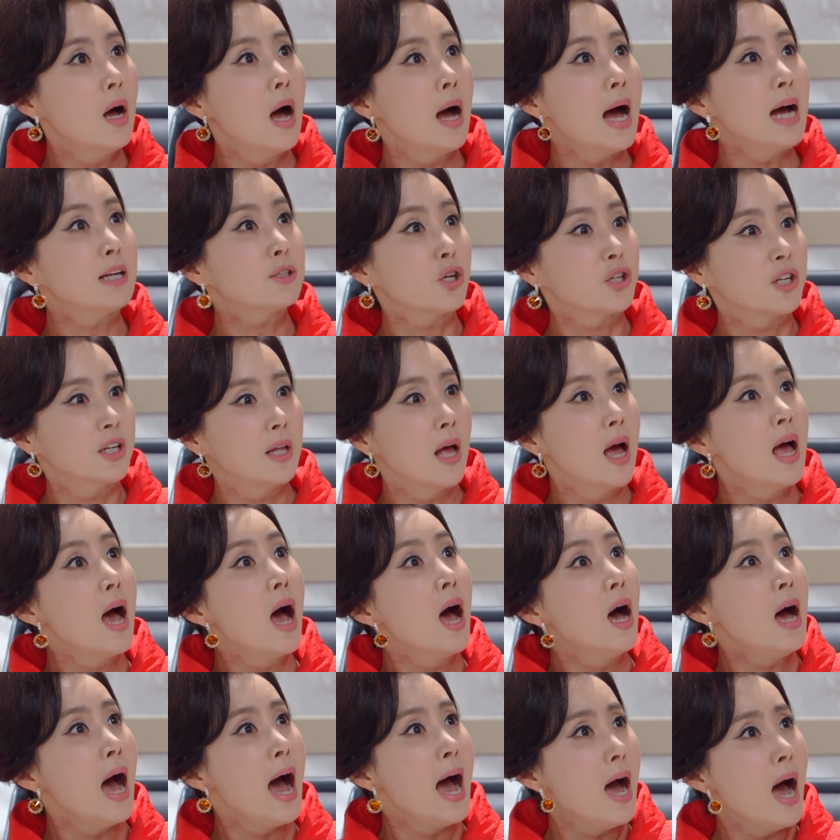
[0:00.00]
하준이
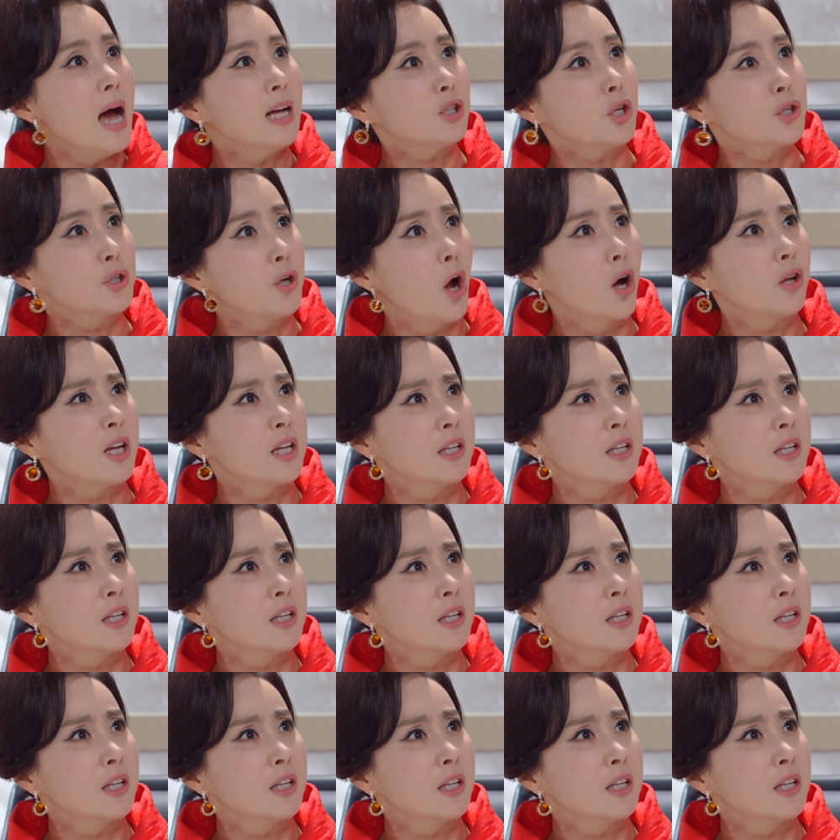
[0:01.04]
하준이는 어디